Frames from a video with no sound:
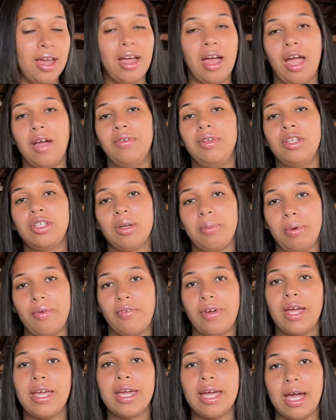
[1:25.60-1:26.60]
Aí eu vou deixar pra
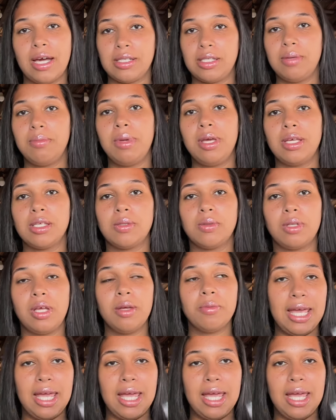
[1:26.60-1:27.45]
ficar em casa mesmo, né?